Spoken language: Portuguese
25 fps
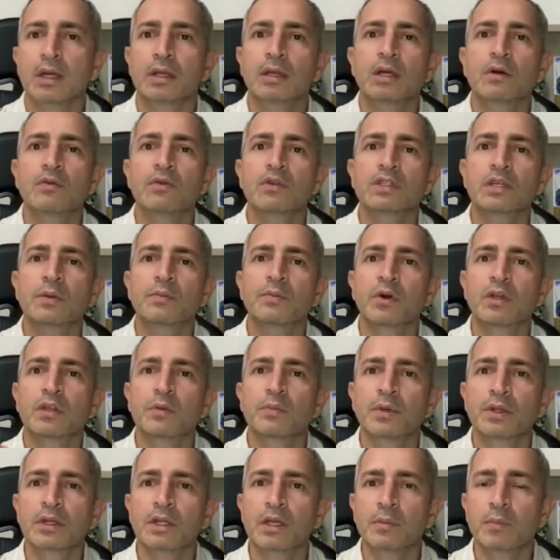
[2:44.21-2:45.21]
Então você
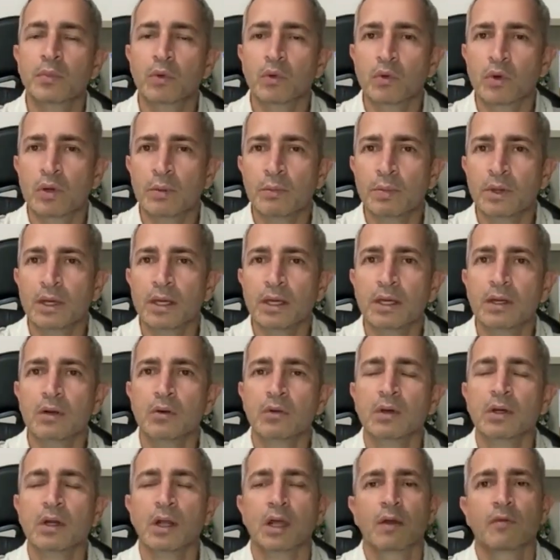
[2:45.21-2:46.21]
pode pedir por um
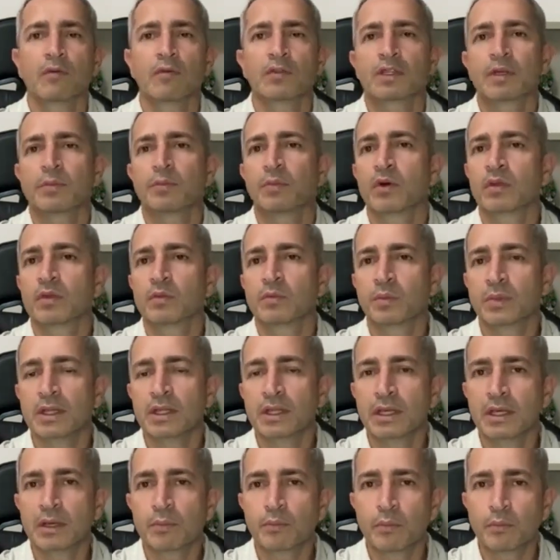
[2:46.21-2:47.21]
emprego, você pode
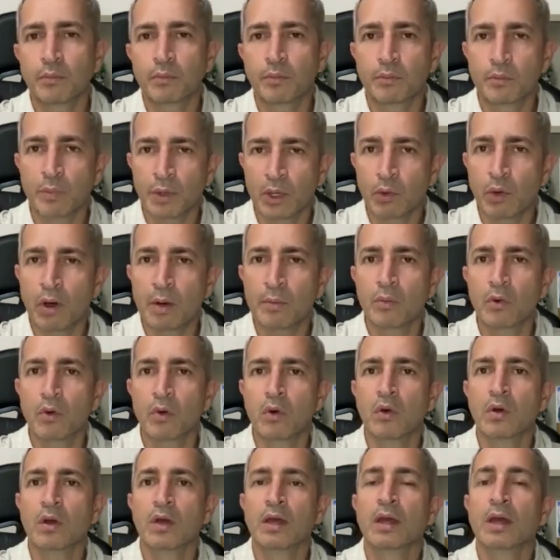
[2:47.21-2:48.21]
pedir pelo
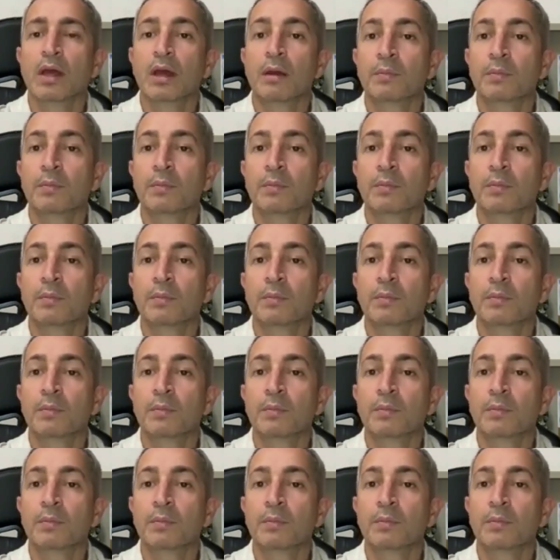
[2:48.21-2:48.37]
amor,